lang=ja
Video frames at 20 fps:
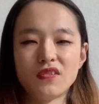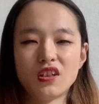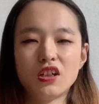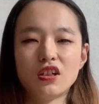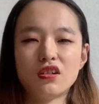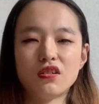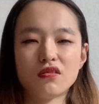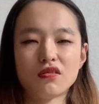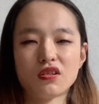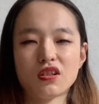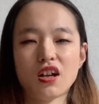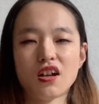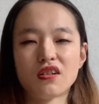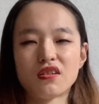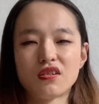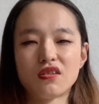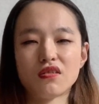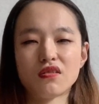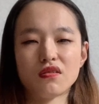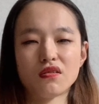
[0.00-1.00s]

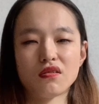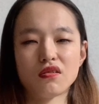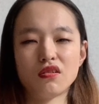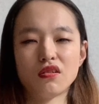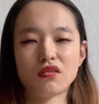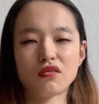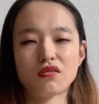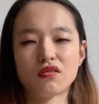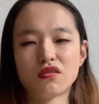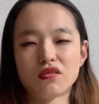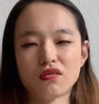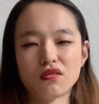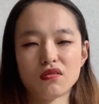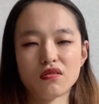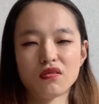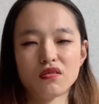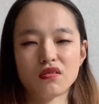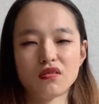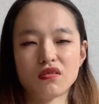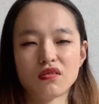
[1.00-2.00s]
203040
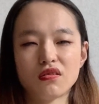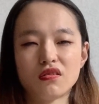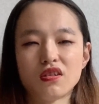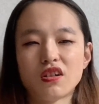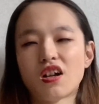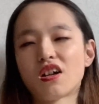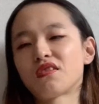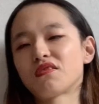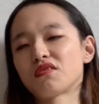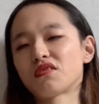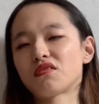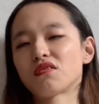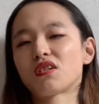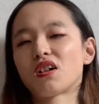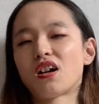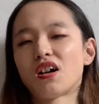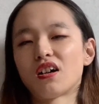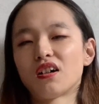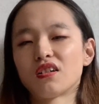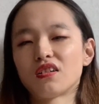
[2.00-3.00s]
ぐらいの人
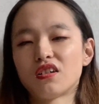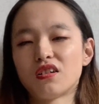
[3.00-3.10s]
が